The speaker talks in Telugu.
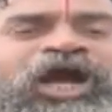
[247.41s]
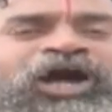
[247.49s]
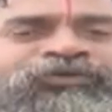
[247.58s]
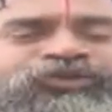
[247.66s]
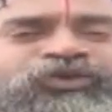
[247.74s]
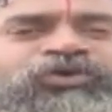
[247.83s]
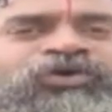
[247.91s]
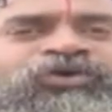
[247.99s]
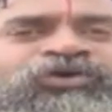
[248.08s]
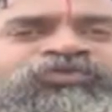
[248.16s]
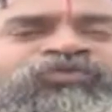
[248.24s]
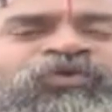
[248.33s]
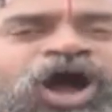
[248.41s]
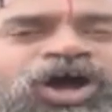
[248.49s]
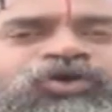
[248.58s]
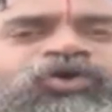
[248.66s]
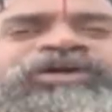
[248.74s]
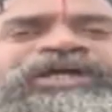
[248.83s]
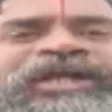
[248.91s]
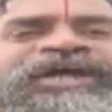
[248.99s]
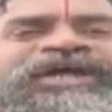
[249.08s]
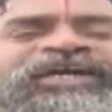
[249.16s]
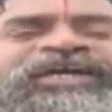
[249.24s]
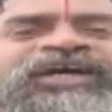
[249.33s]
అందులో వాగులు
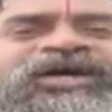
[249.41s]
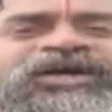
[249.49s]
కట్టాడయ్యా